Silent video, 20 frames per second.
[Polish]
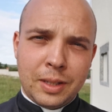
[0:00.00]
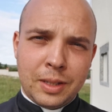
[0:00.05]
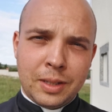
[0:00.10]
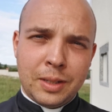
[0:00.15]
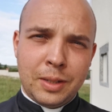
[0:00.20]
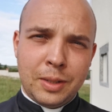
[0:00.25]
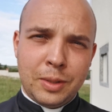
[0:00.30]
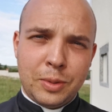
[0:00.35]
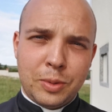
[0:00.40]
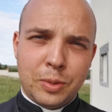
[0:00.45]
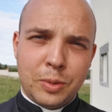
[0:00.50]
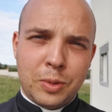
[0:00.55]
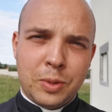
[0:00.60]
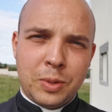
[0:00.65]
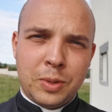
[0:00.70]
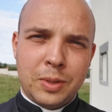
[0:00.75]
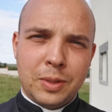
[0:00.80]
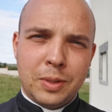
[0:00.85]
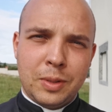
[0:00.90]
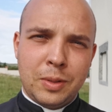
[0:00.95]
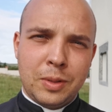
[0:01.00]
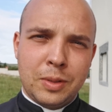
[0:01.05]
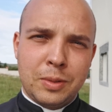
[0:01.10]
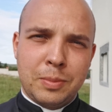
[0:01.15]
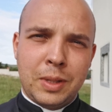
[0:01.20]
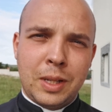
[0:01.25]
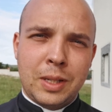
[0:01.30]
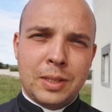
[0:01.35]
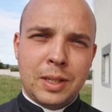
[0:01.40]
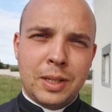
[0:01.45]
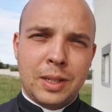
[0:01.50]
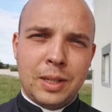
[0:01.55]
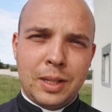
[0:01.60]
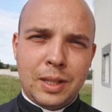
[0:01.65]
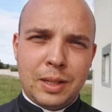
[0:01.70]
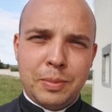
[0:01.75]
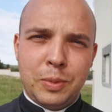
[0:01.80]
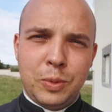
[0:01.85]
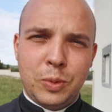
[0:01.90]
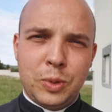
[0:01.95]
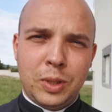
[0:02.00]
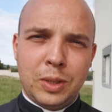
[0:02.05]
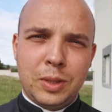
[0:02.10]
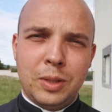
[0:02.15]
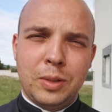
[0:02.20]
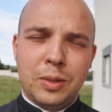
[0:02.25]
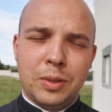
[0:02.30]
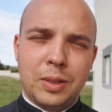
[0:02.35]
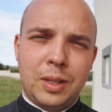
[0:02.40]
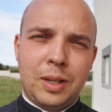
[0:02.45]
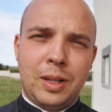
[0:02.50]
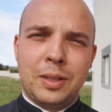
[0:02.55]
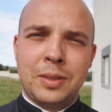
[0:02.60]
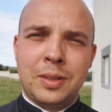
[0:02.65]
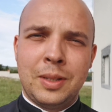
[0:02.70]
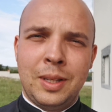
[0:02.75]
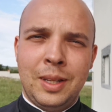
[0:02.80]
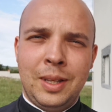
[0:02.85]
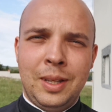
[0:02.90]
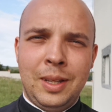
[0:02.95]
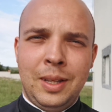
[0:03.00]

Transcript: Chrystus rozmnaża chleb, już nie tylko teraz